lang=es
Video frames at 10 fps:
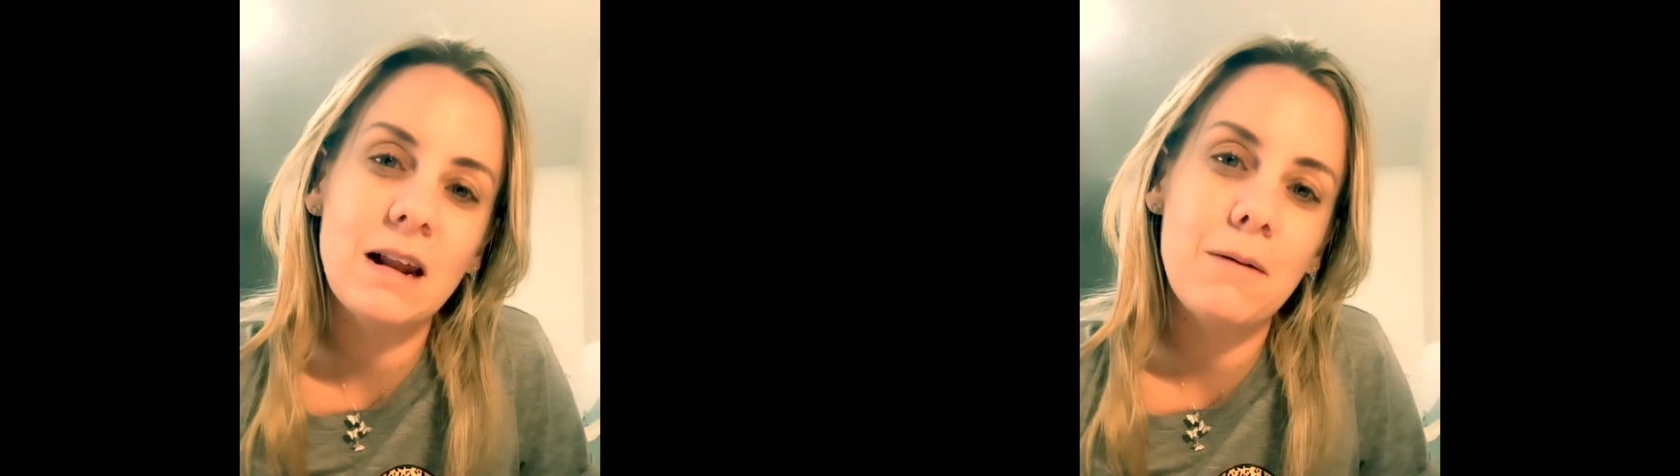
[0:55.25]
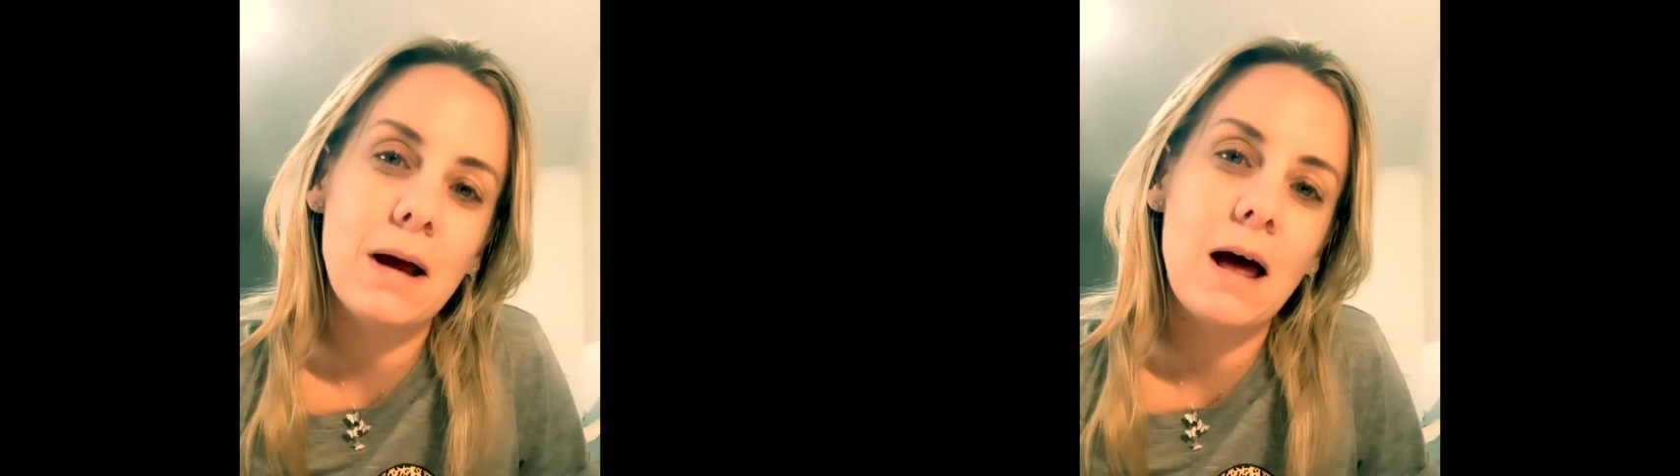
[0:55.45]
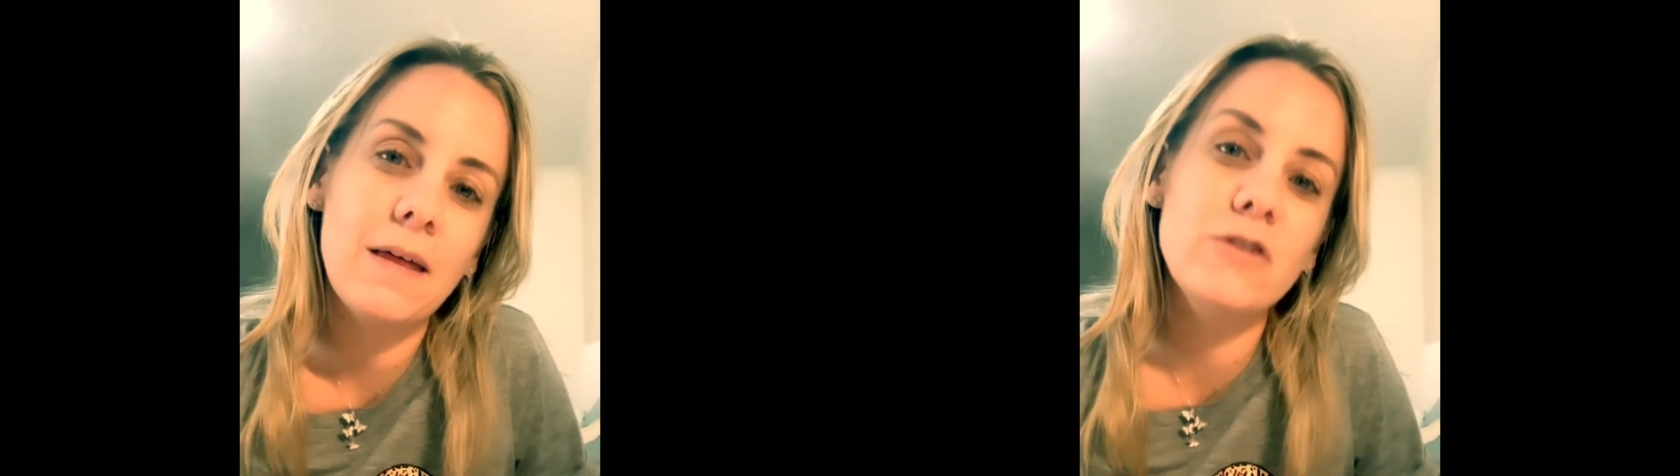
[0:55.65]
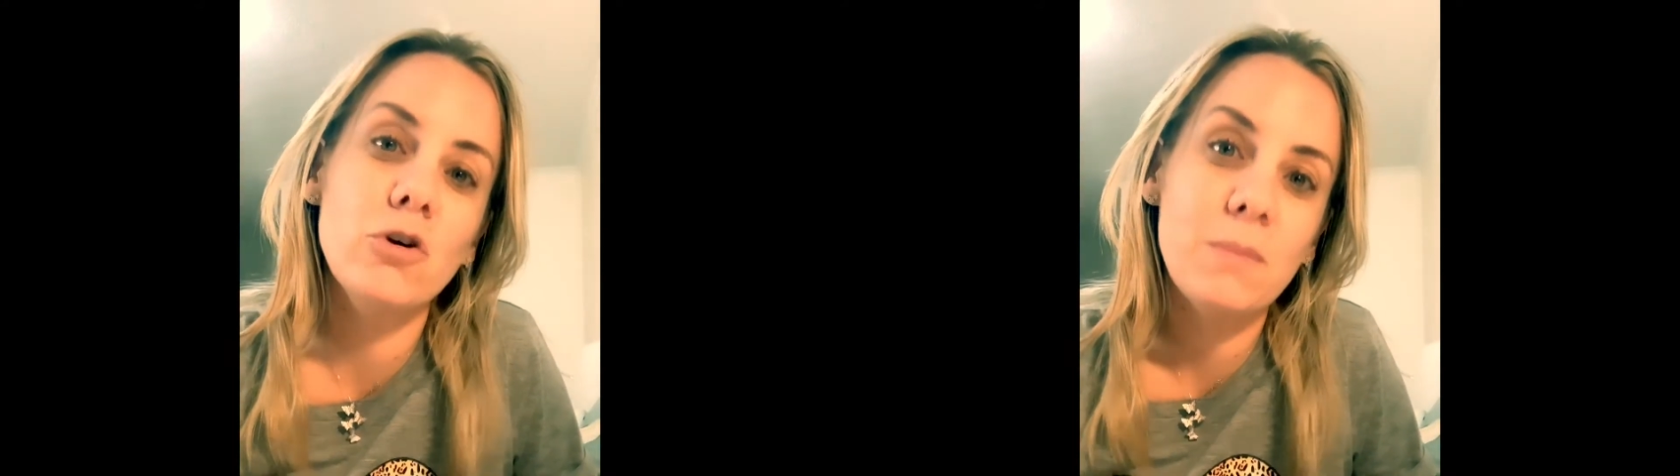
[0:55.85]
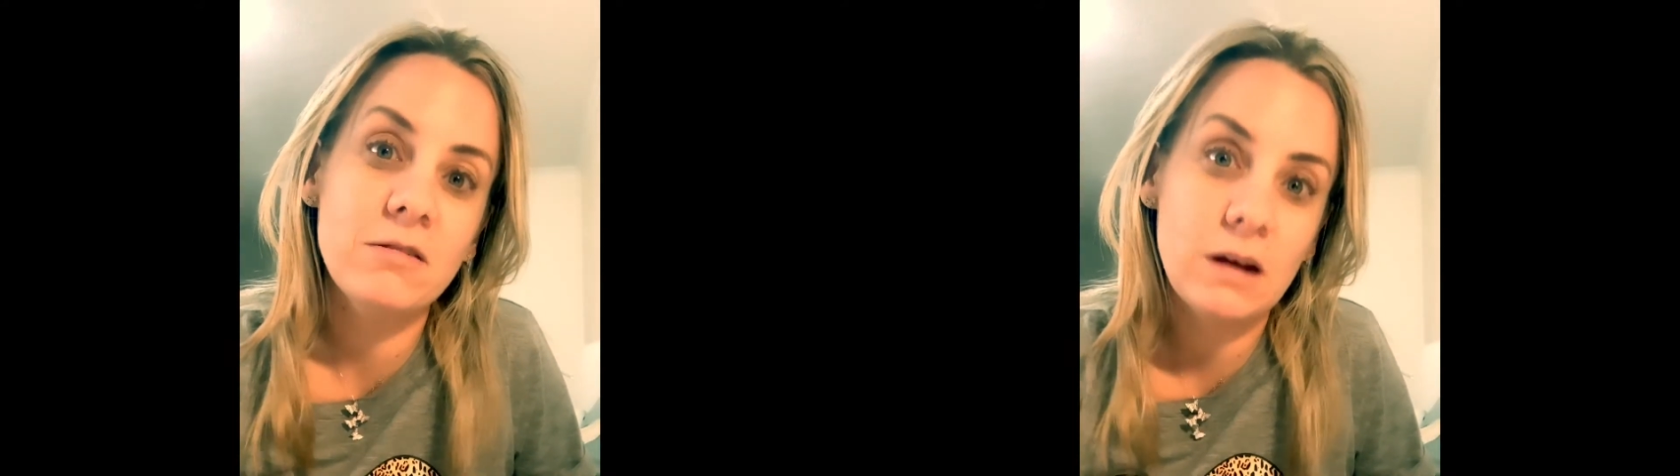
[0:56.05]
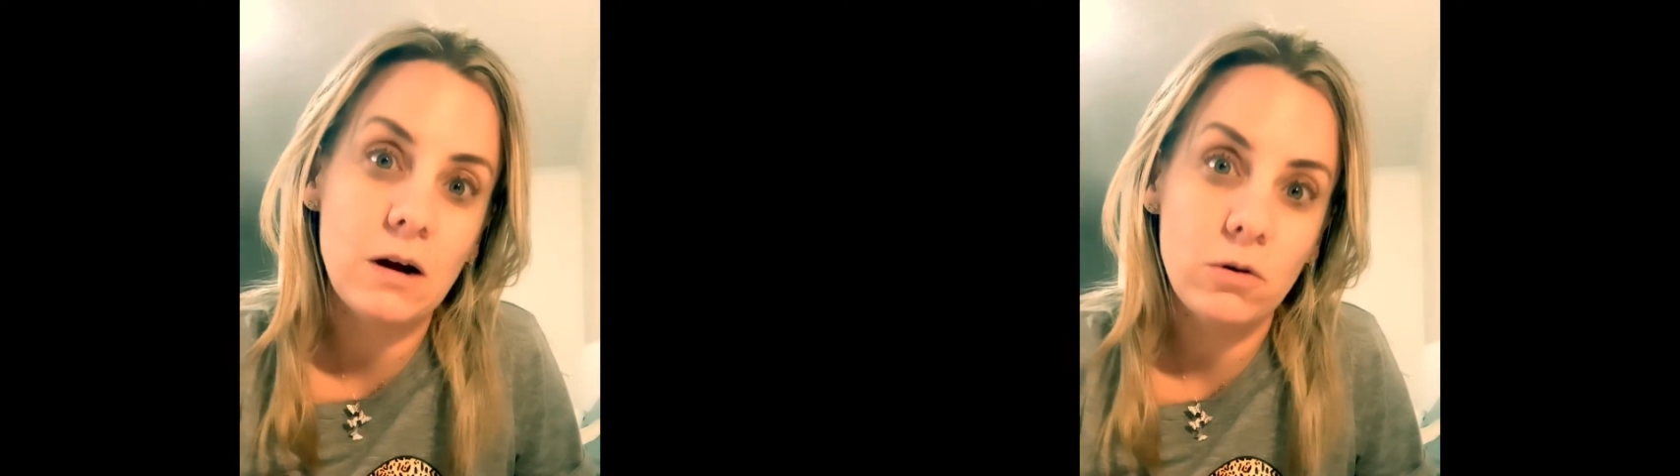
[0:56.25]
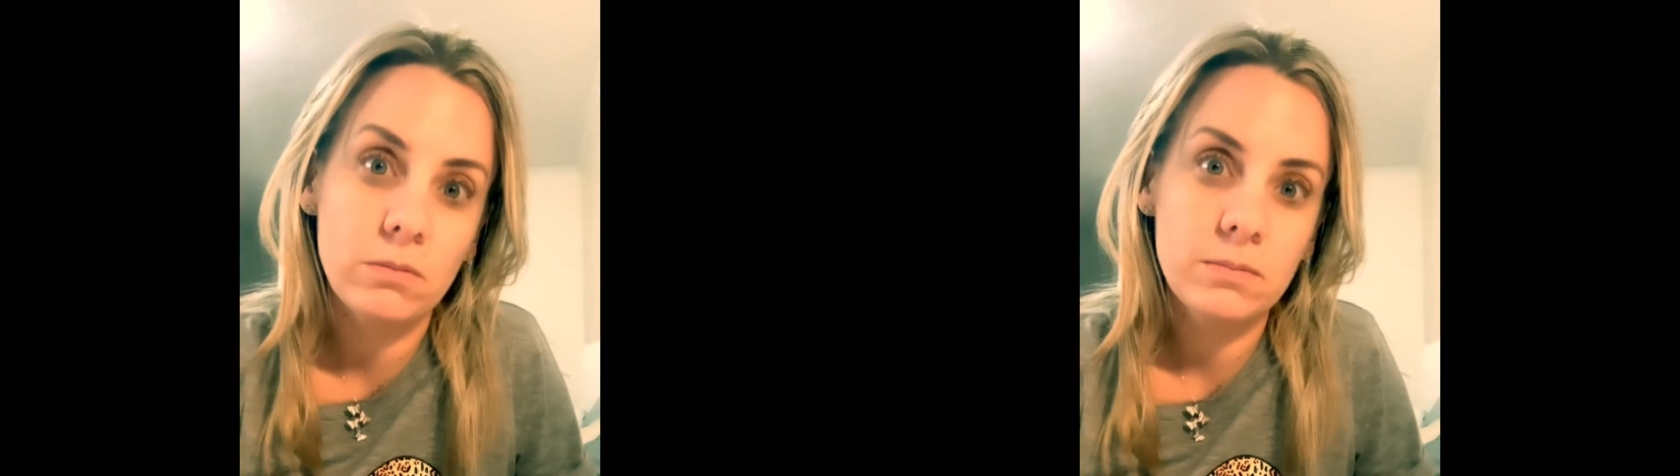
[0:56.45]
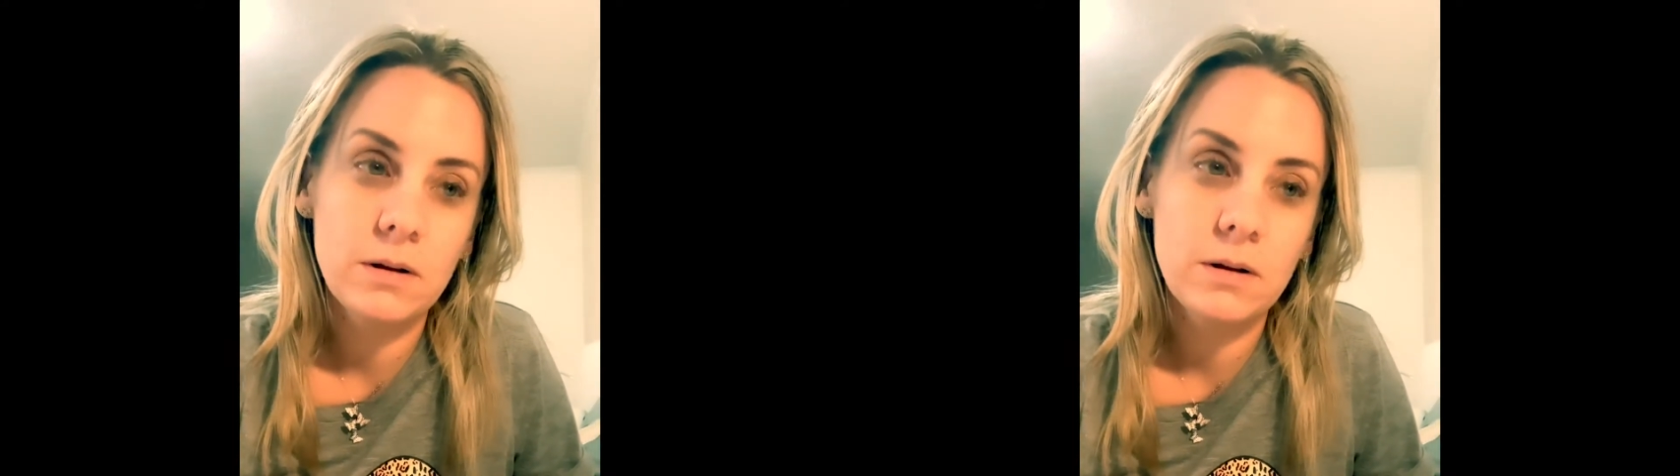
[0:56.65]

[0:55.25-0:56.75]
la braja de Yom HaZikaron.